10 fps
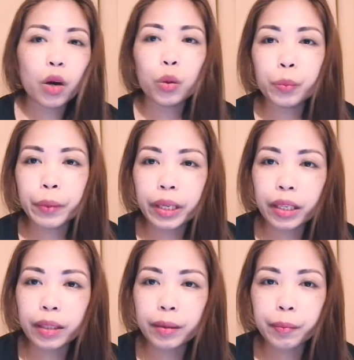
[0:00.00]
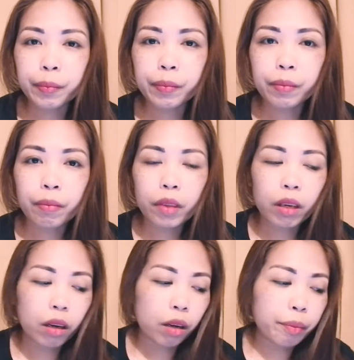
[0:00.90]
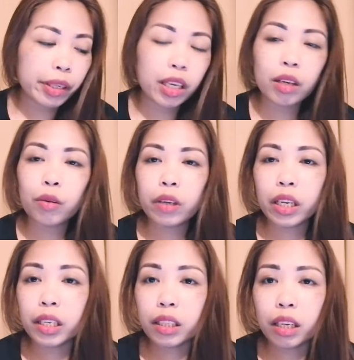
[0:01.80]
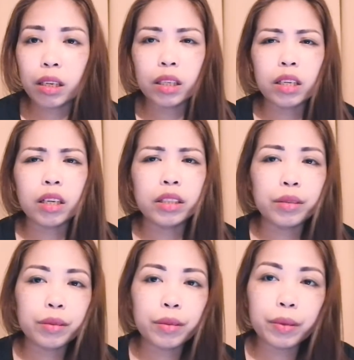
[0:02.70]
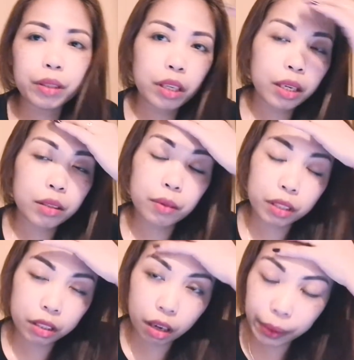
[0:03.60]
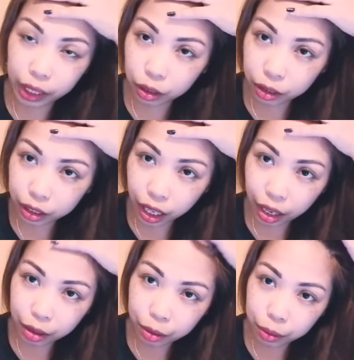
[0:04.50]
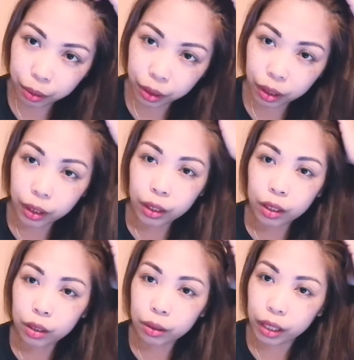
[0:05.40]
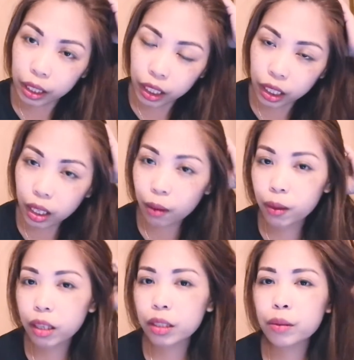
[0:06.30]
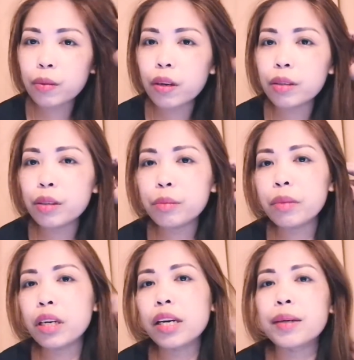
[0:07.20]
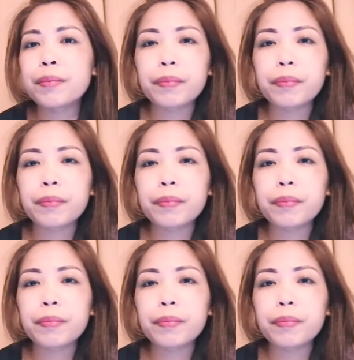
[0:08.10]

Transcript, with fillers: hoping uh, maging okay na talaga. I don't know what what's going on now. So, nakikita ko lang yung kung ano yung mga